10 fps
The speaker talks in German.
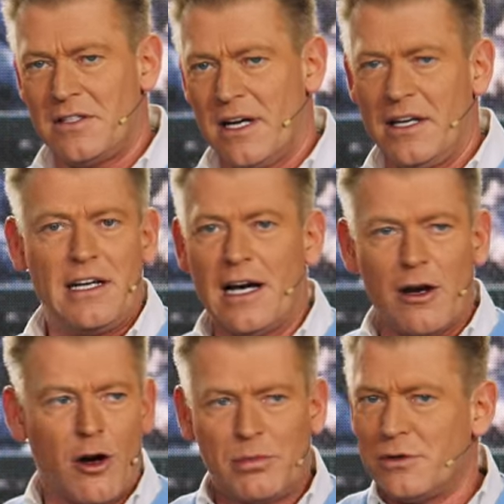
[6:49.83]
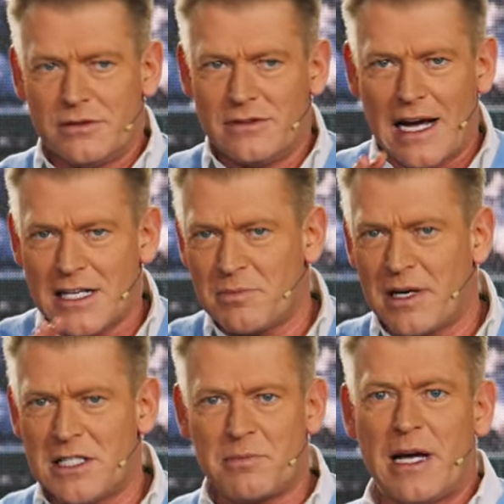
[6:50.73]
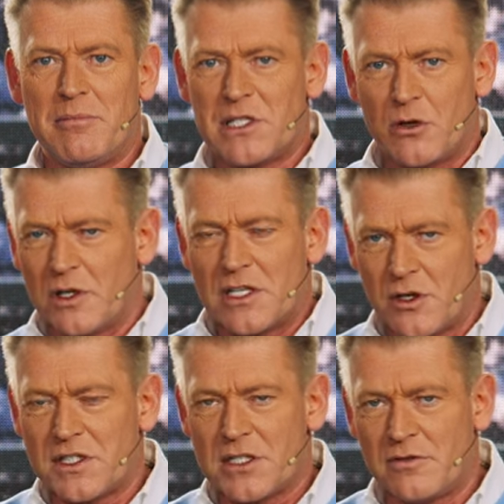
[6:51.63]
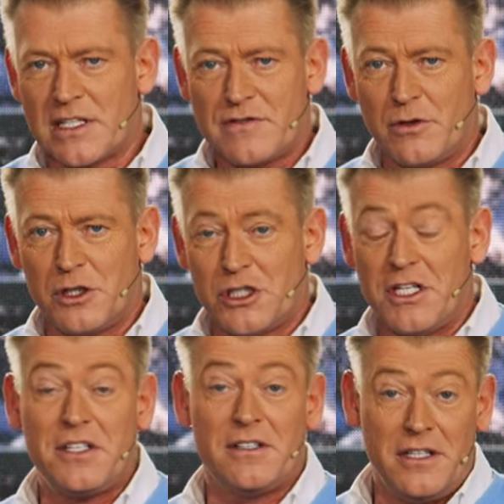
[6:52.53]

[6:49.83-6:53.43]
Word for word: Ja, egal ob Gaspreisbremse oder sonst irgendwas für Geschichten.